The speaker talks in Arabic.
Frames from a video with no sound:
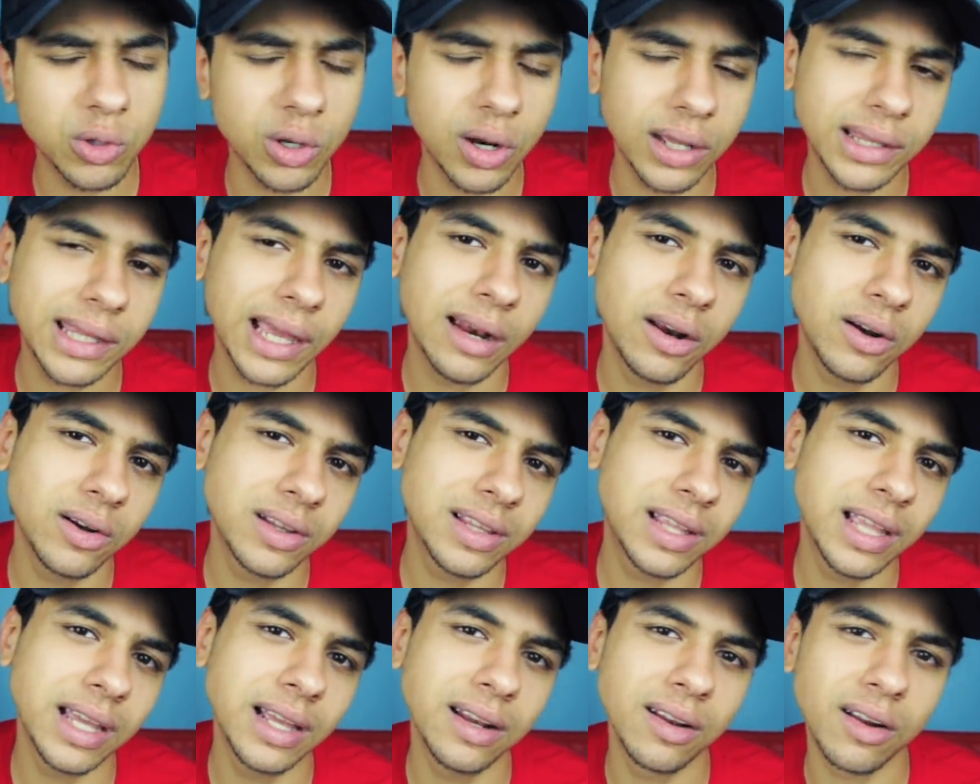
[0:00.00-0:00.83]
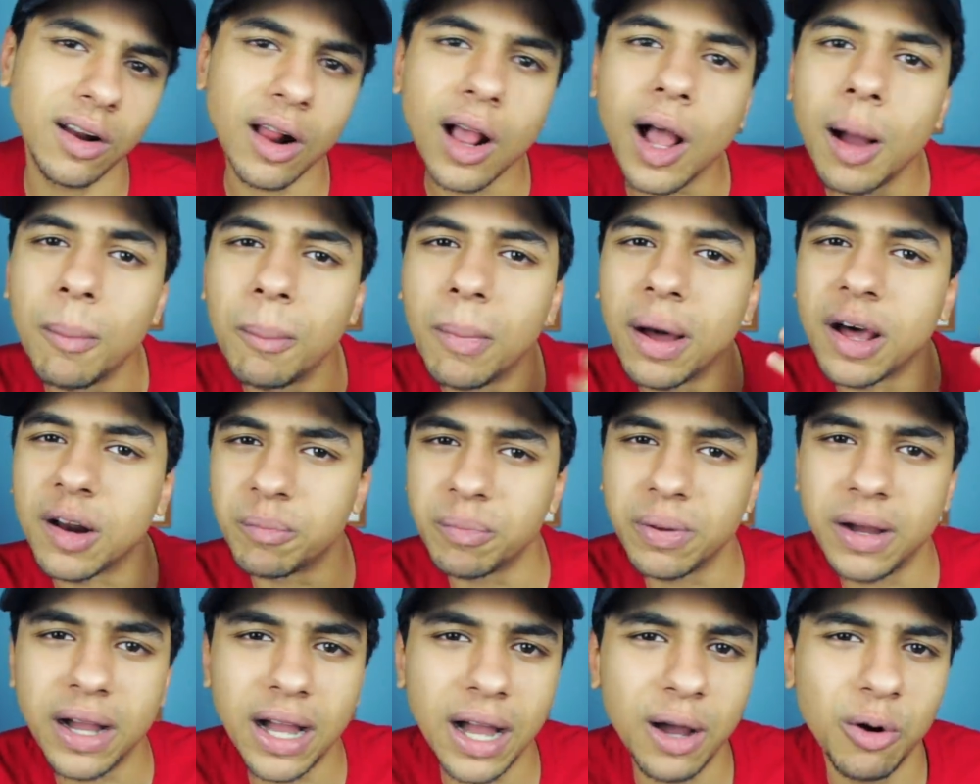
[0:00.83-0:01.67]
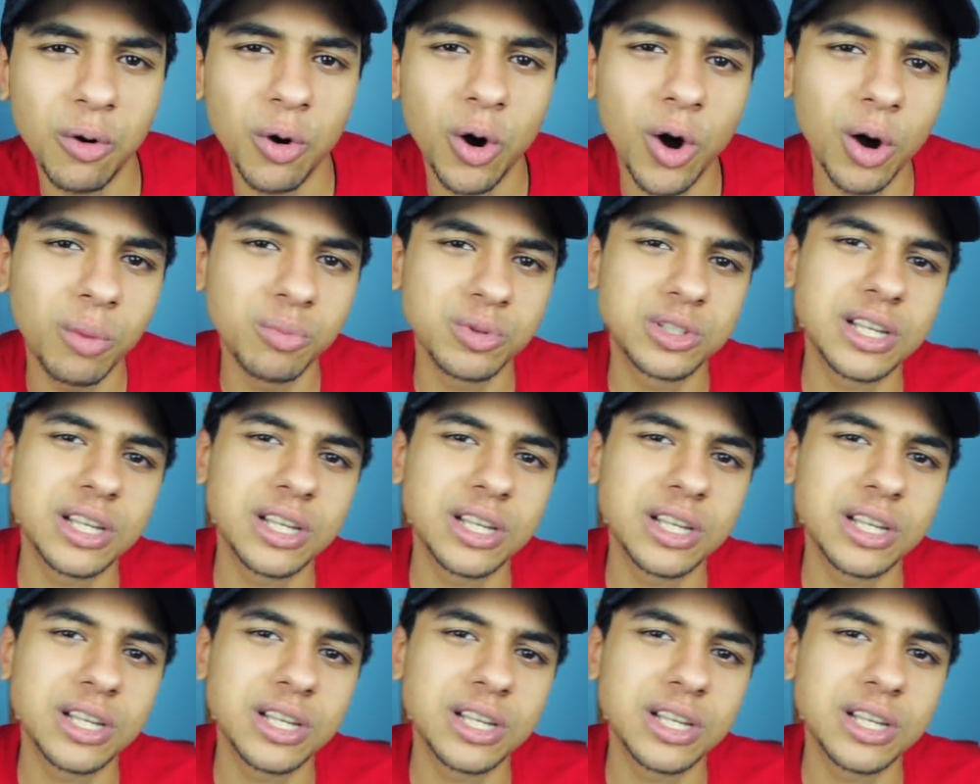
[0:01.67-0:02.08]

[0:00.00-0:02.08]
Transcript: ودلوقتي خلينا ننتقل لرقم أربعة وهو